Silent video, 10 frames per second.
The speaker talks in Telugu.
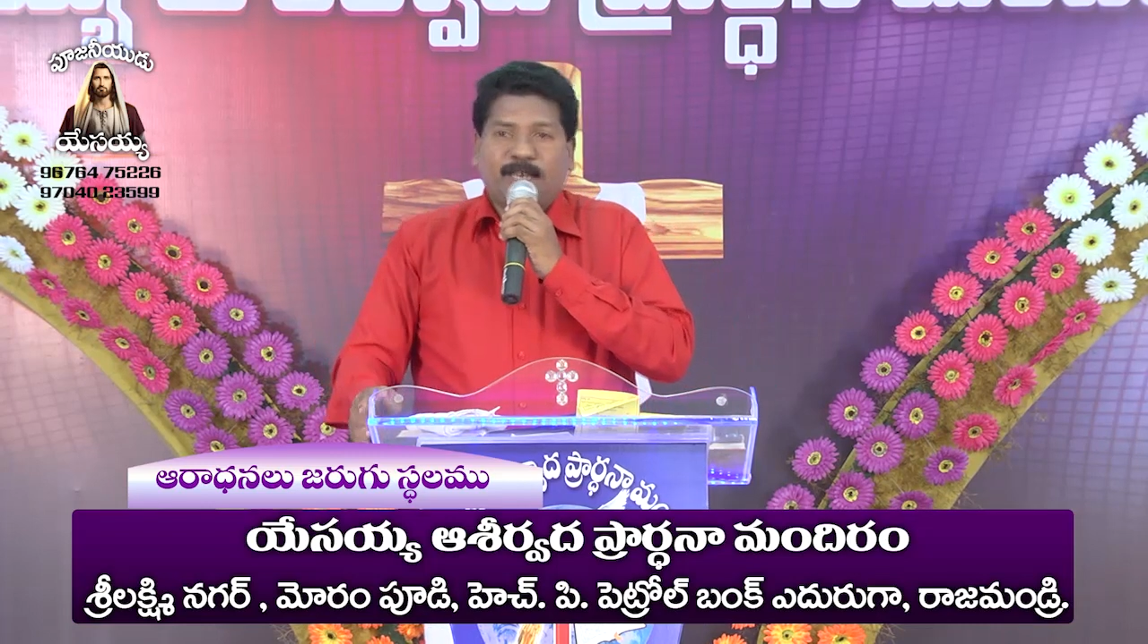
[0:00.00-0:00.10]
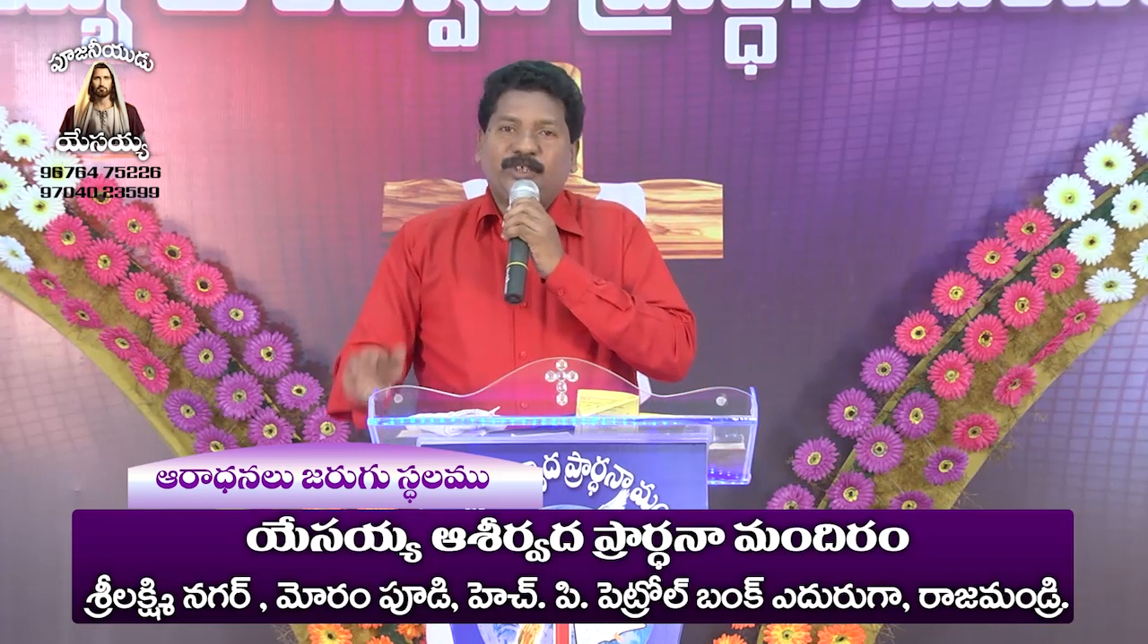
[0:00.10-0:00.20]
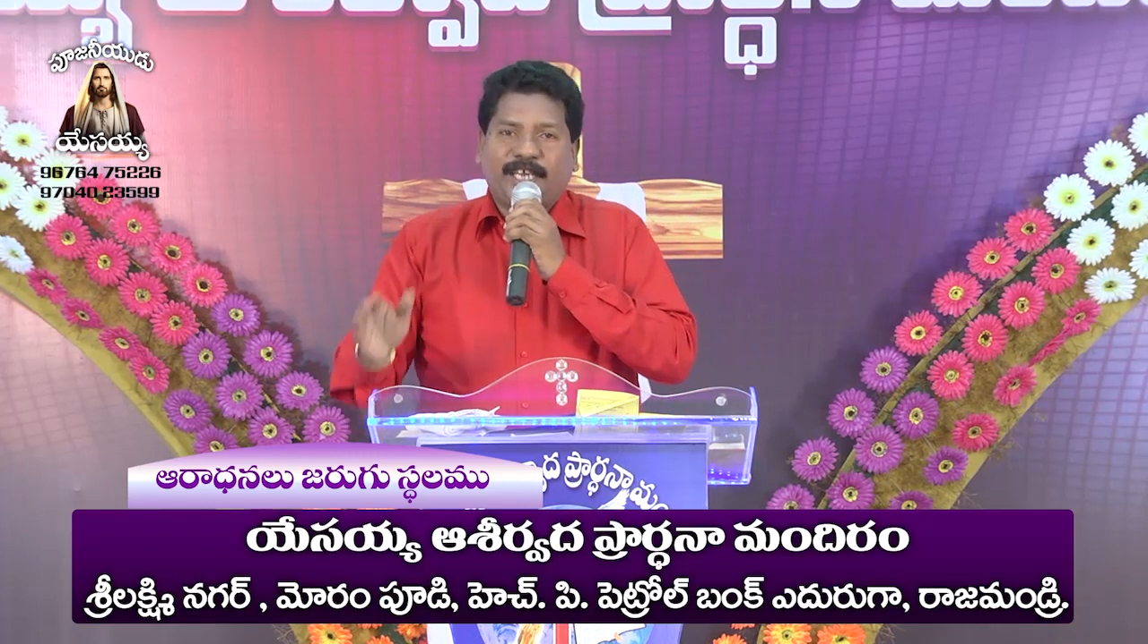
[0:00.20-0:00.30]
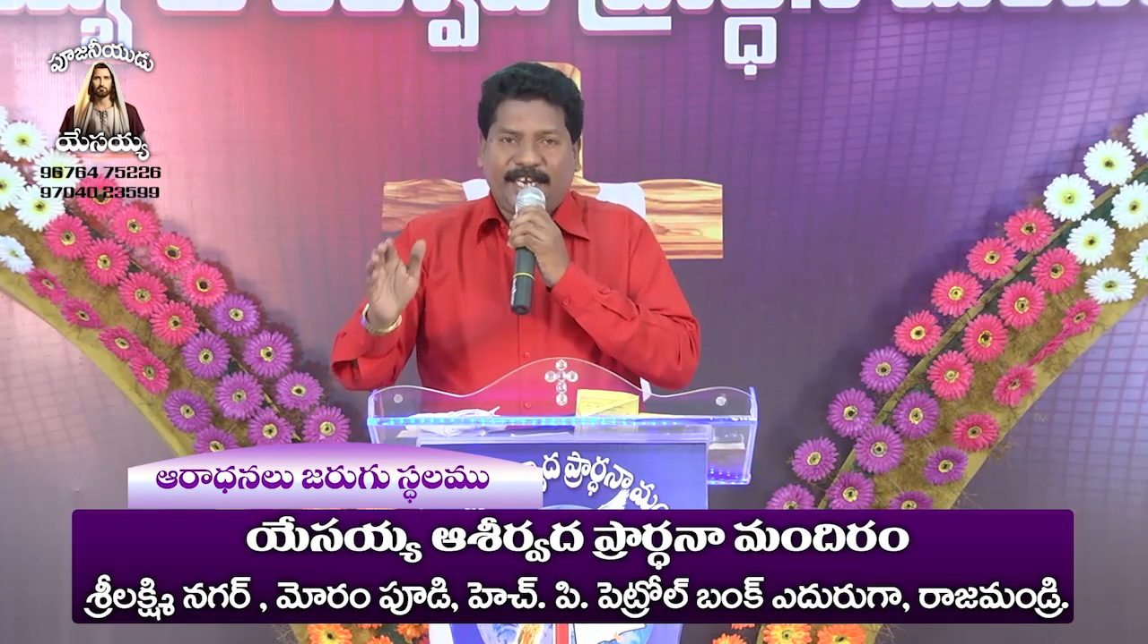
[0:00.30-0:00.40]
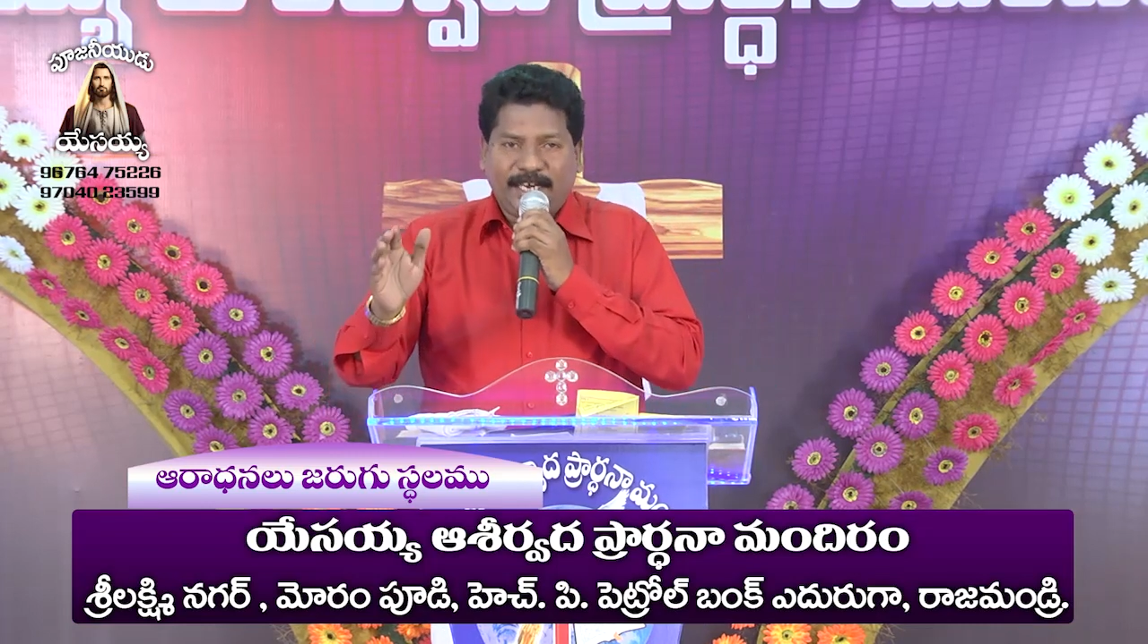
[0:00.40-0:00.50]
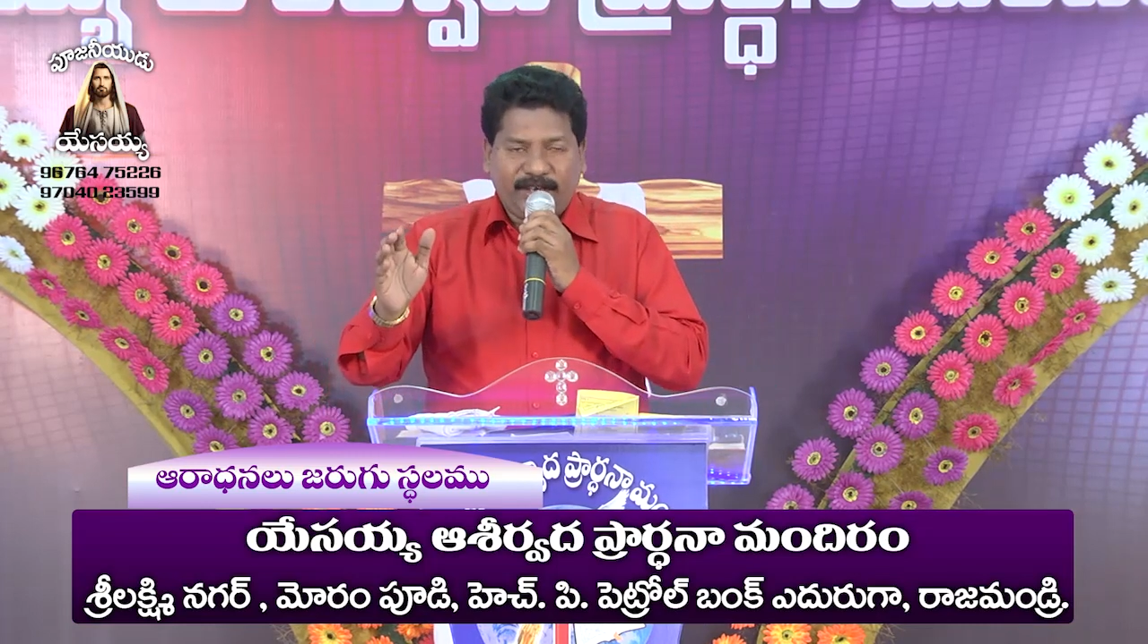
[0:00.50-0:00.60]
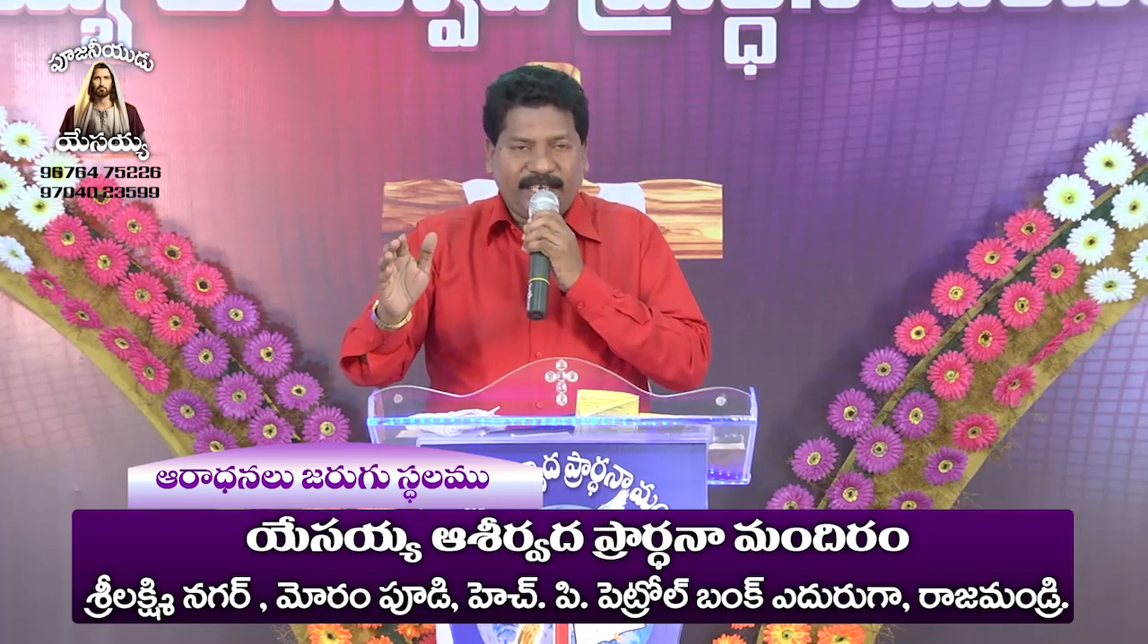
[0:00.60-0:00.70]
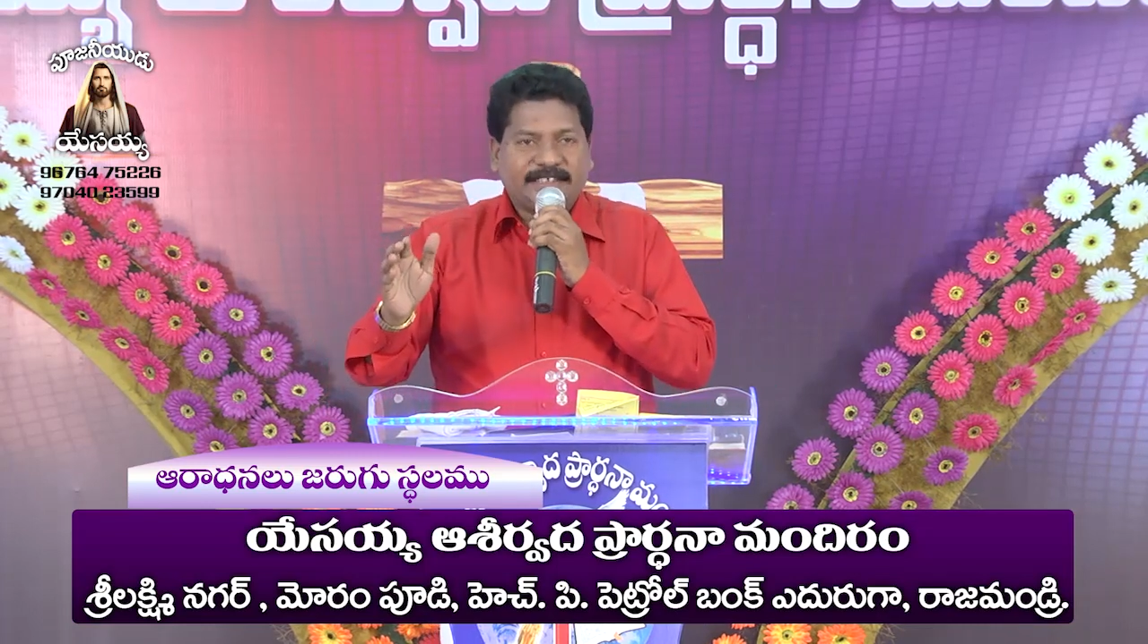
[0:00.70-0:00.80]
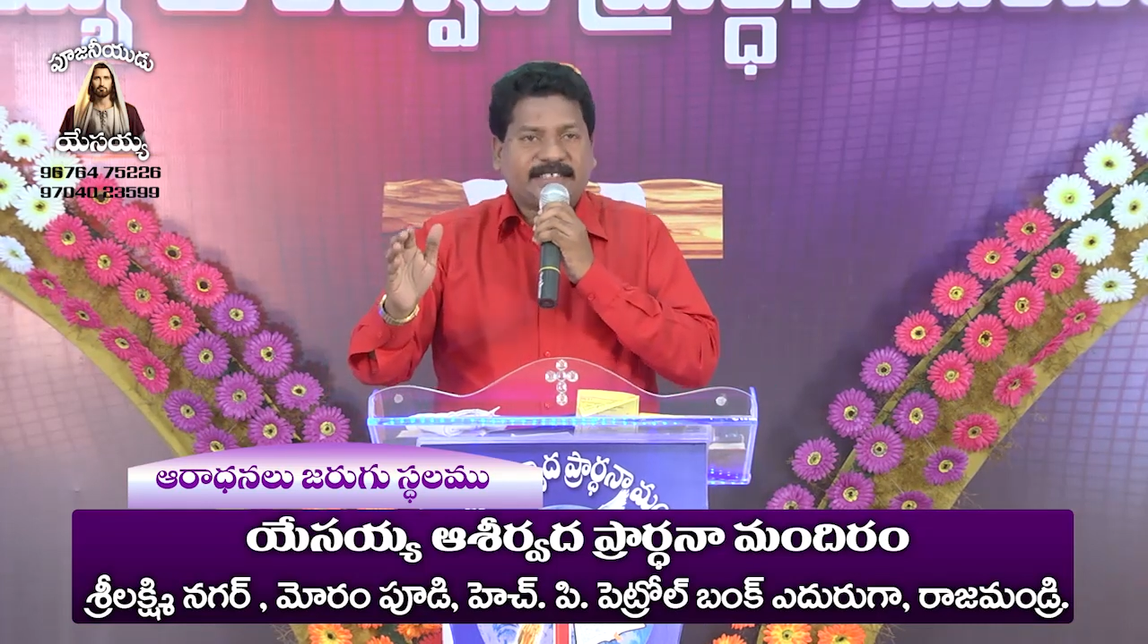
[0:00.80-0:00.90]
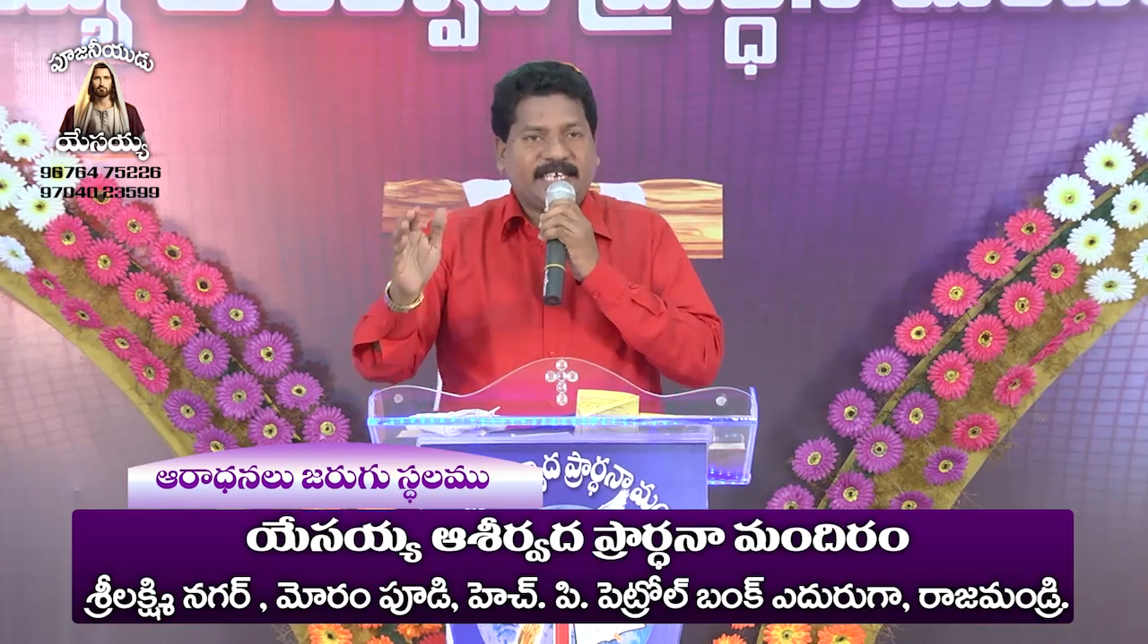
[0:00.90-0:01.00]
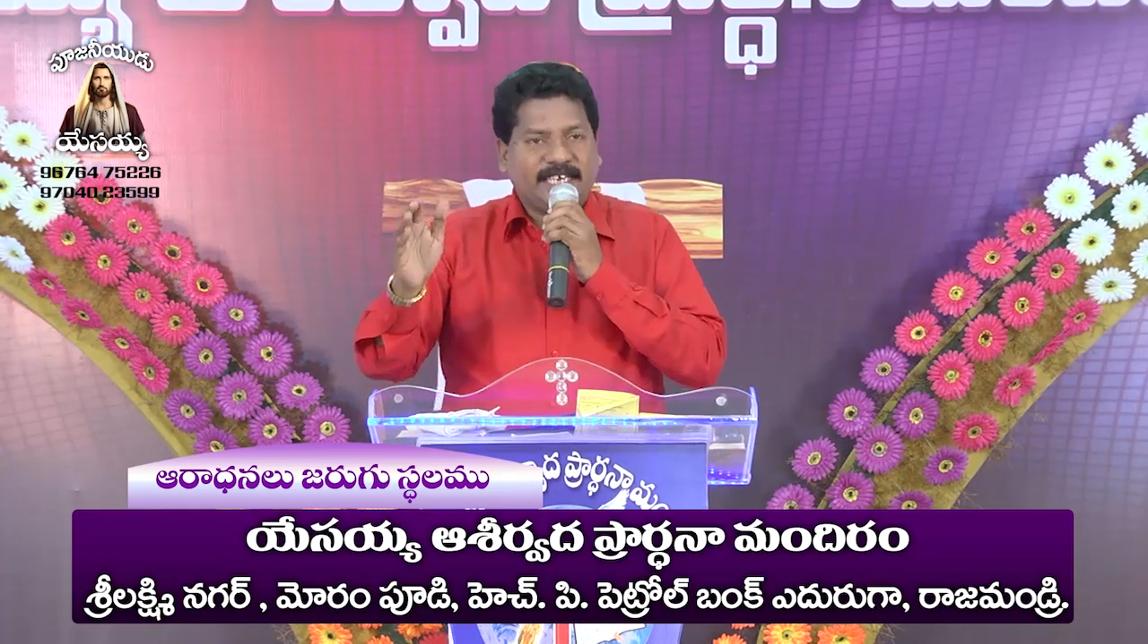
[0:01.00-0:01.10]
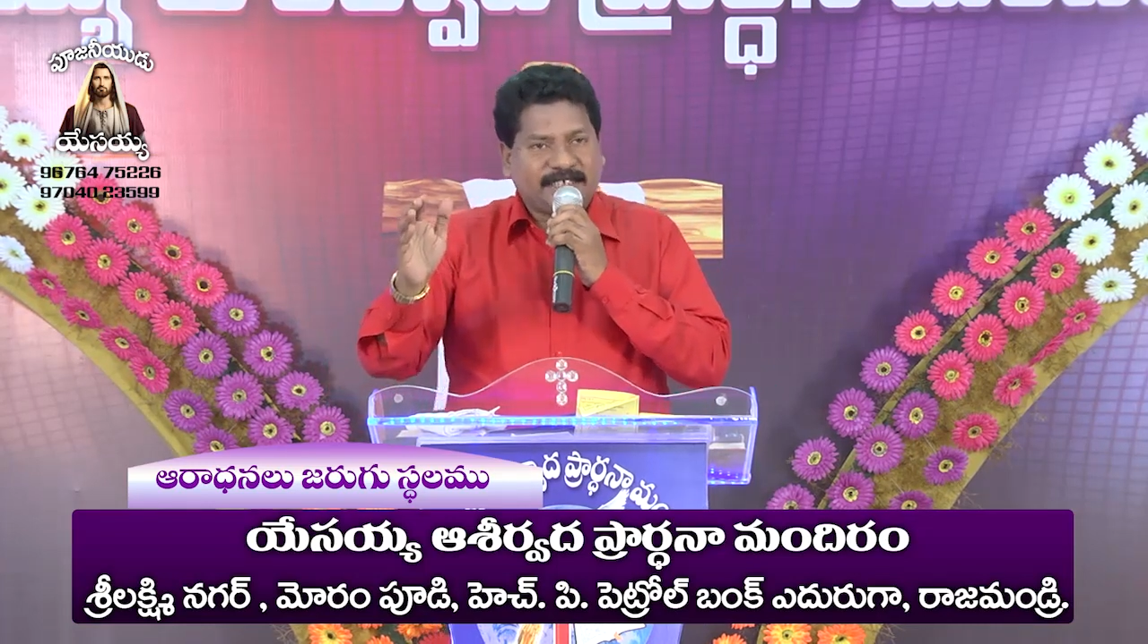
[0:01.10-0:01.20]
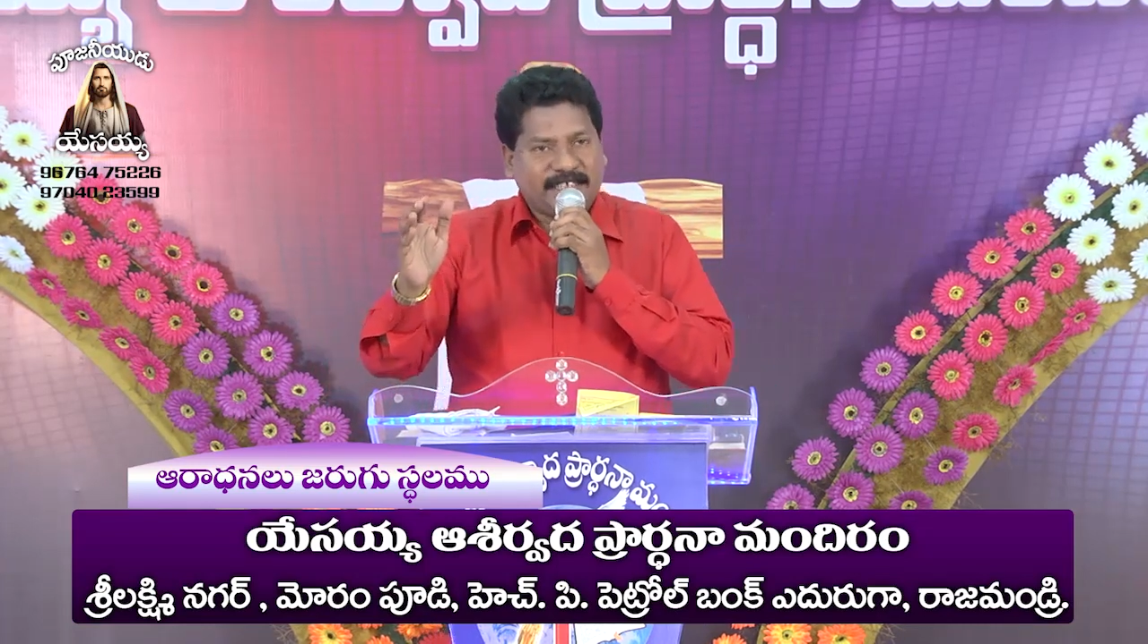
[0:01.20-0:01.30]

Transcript: పూజనీయుడు ఎస్ఐ